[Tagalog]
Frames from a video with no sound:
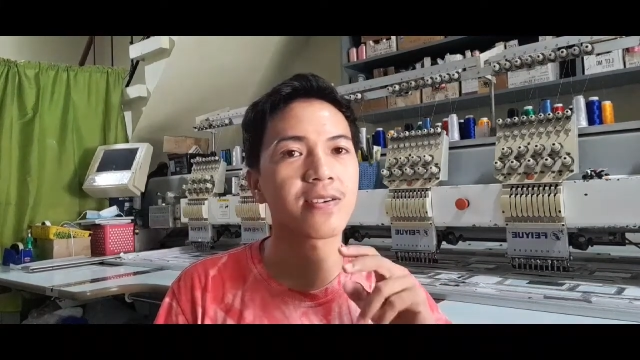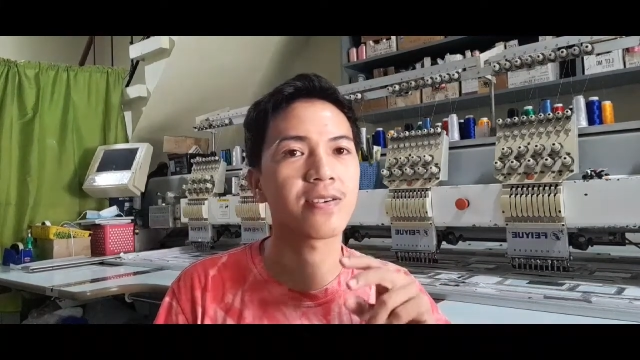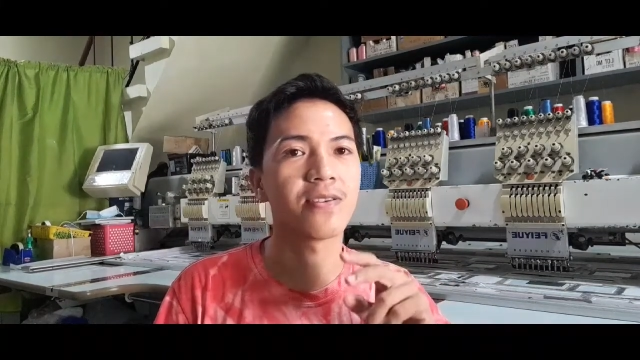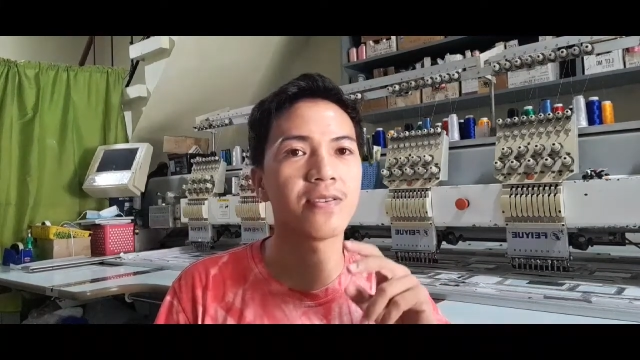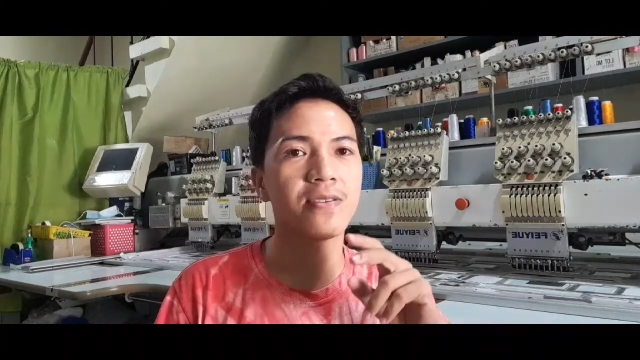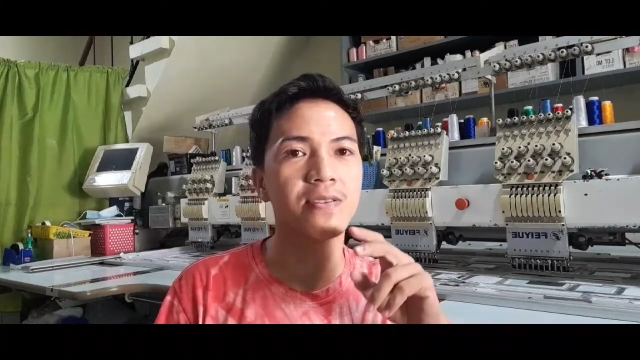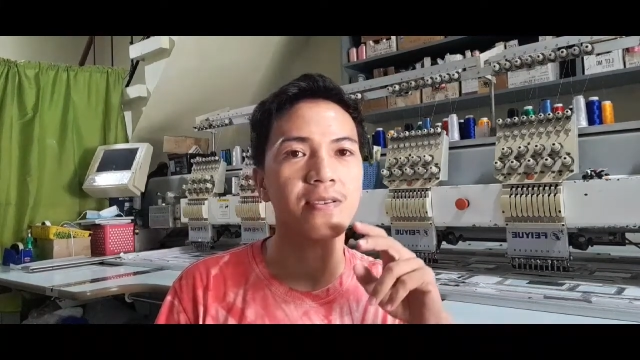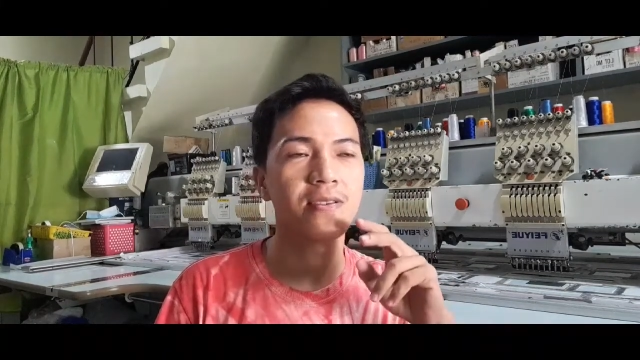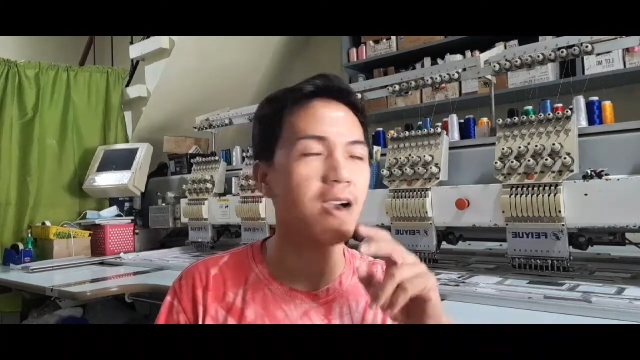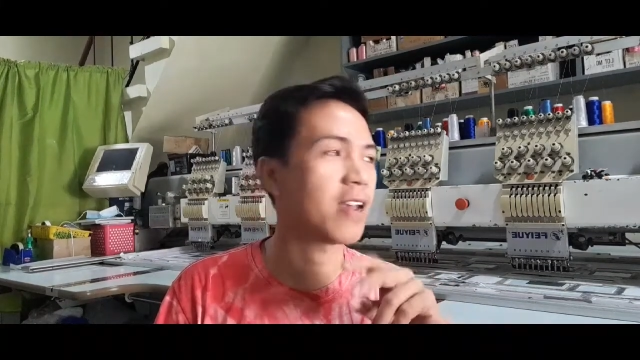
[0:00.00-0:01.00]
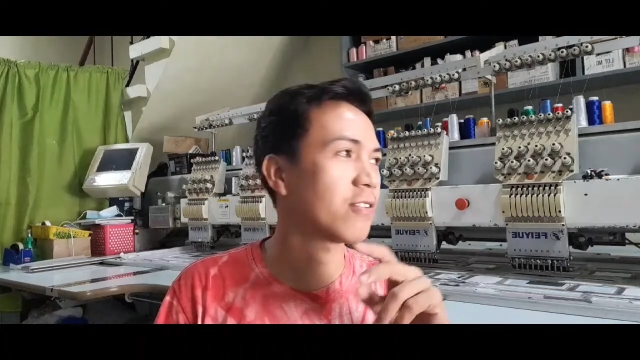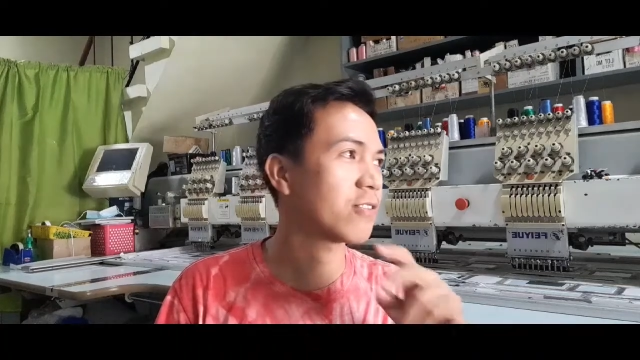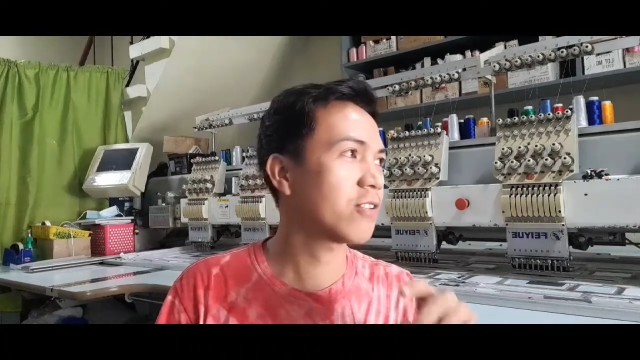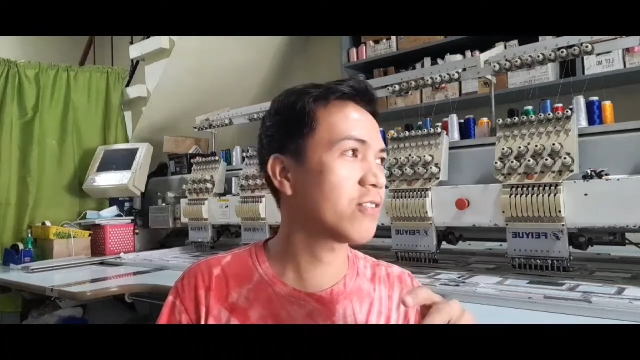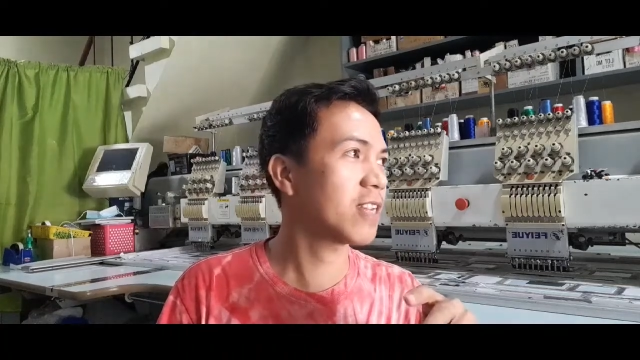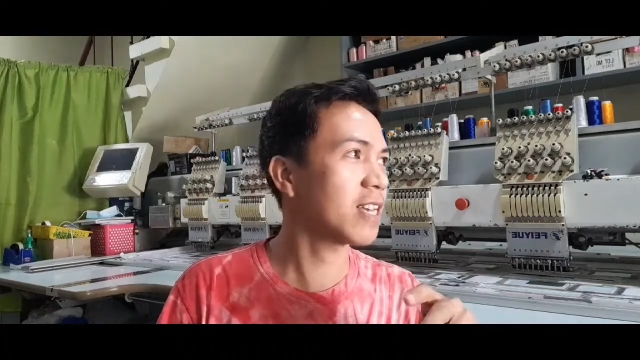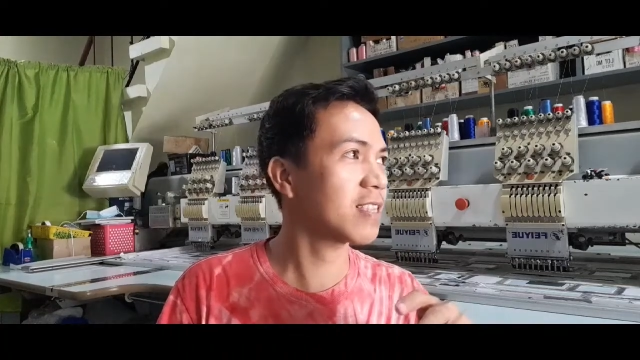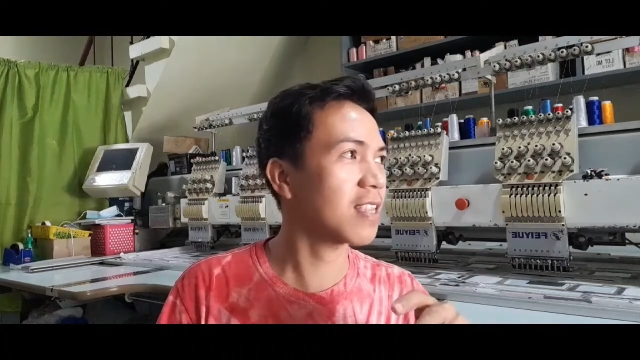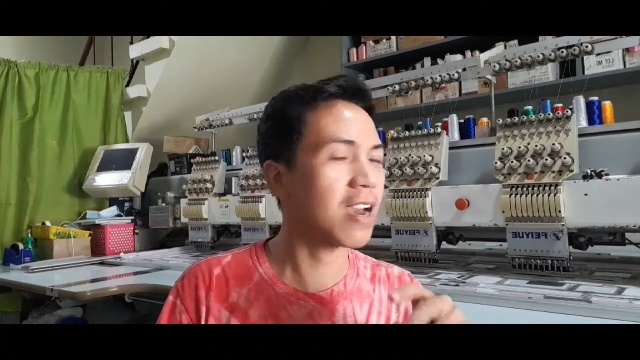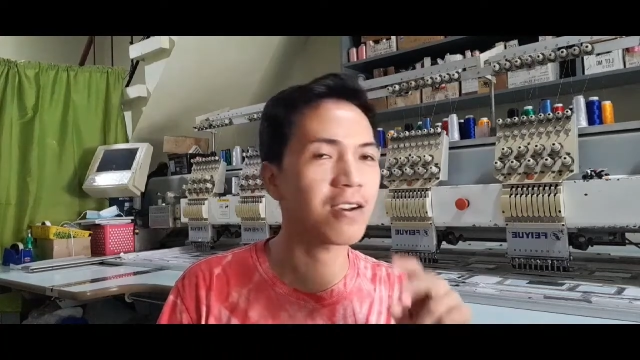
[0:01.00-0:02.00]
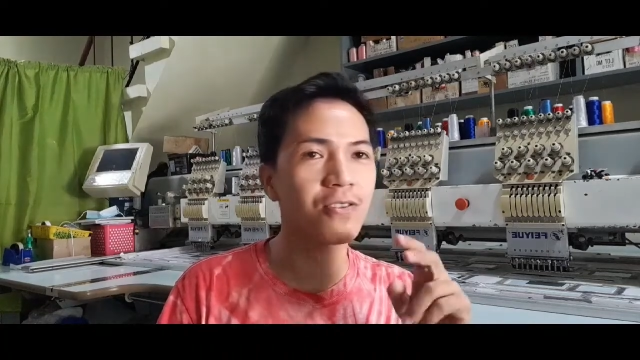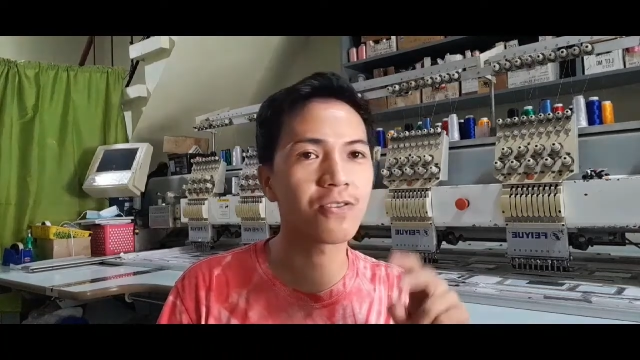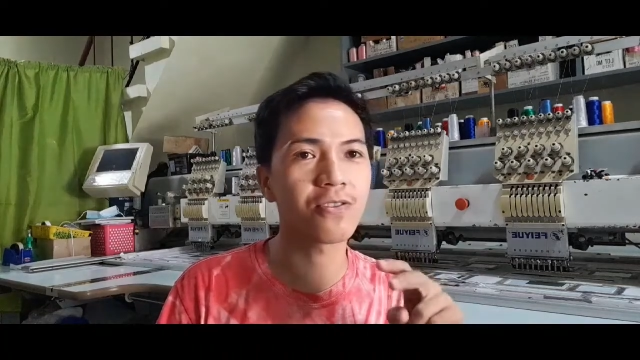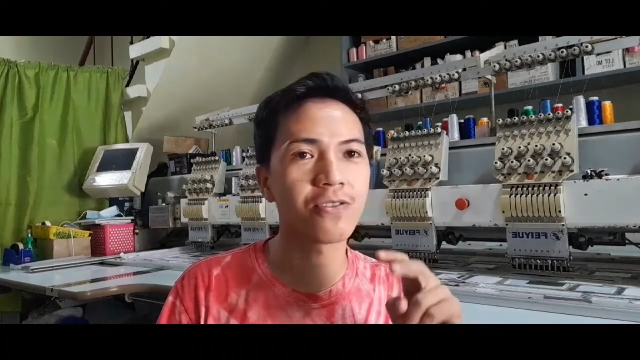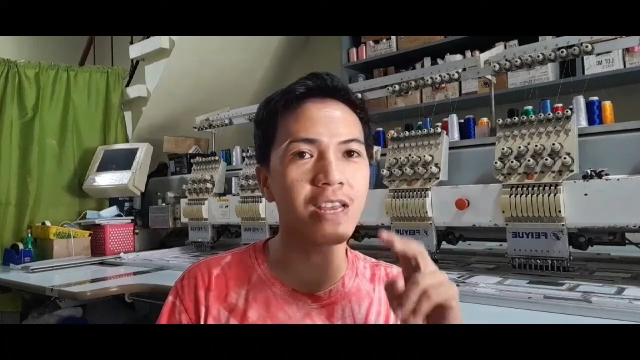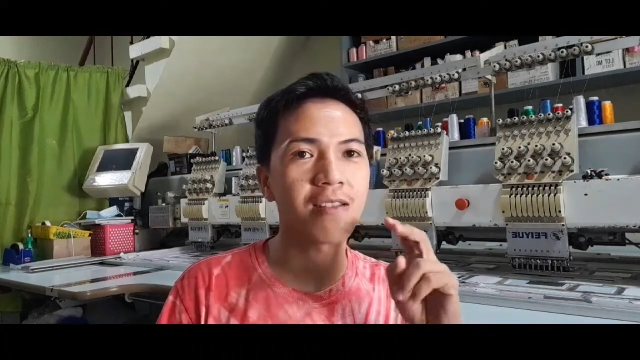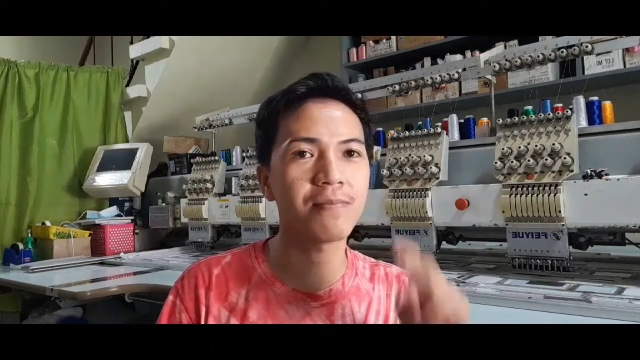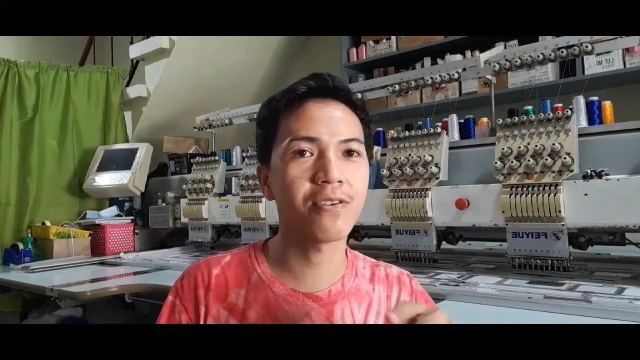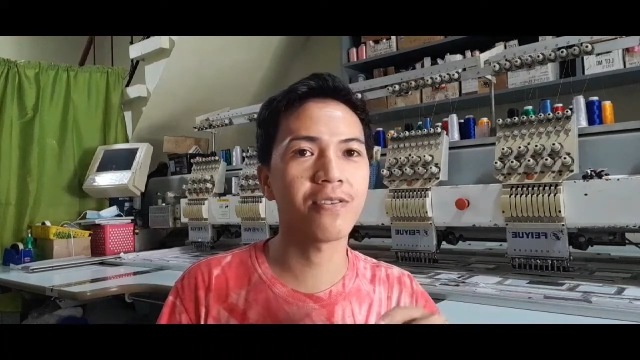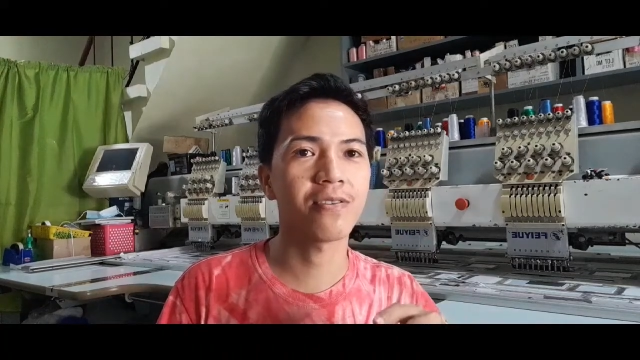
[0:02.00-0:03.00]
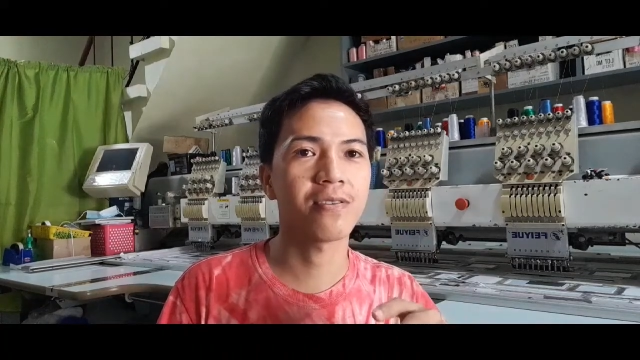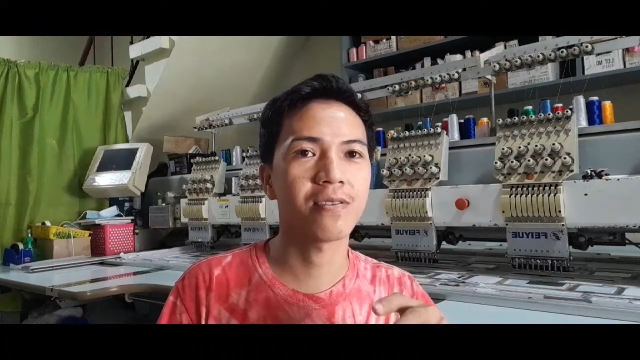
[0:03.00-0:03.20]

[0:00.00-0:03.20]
kung anong unit ang kukunin mo.